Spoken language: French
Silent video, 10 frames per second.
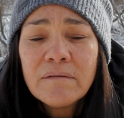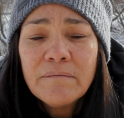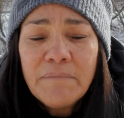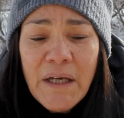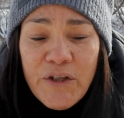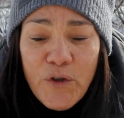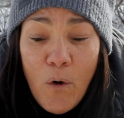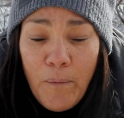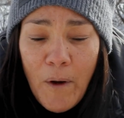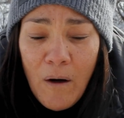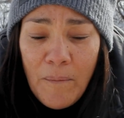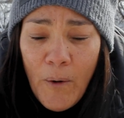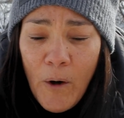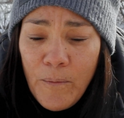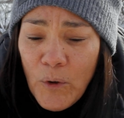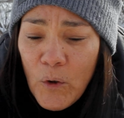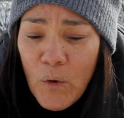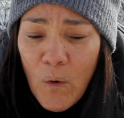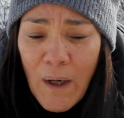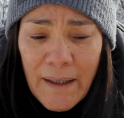Mais je comprends pas
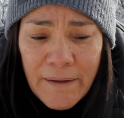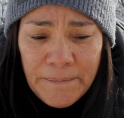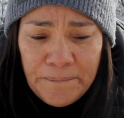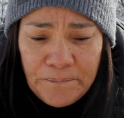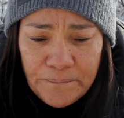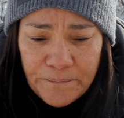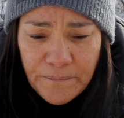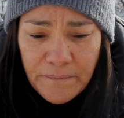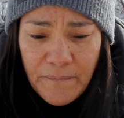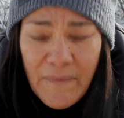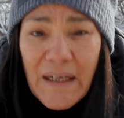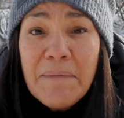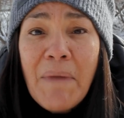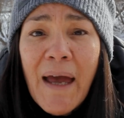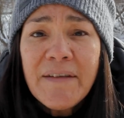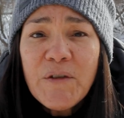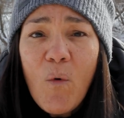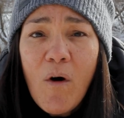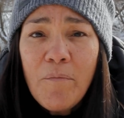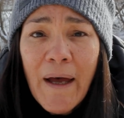pourquoi il me reste
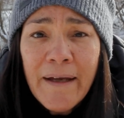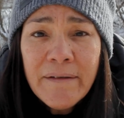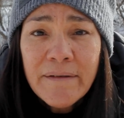trois brins.